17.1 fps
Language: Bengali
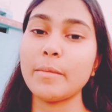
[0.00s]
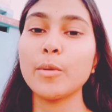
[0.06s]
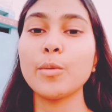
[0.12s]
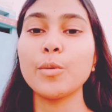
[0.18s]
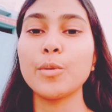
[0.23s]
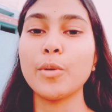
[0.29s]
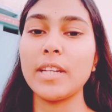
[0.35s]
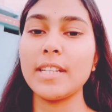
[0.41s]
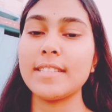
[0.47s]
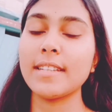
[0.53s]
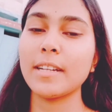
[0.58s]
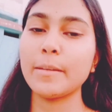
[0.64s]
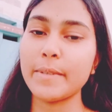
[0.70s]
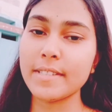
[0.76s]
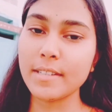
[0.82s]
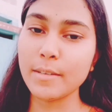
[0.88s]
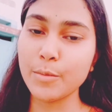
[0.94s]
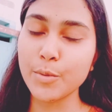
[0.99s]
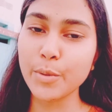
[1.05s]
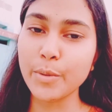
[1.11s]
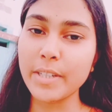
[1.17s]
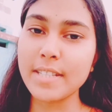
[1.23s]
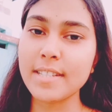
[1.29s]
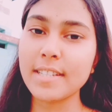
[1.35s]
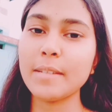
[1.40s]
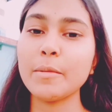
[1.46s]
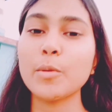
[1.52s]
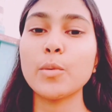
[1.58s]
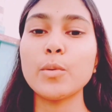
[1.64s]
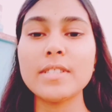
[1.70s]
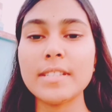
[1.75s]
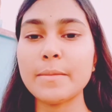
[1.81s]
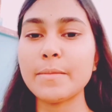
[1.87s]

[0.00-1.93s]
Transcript: আমি কোন কলেজ থেকে পাস আউট হয়েছি আমি কোন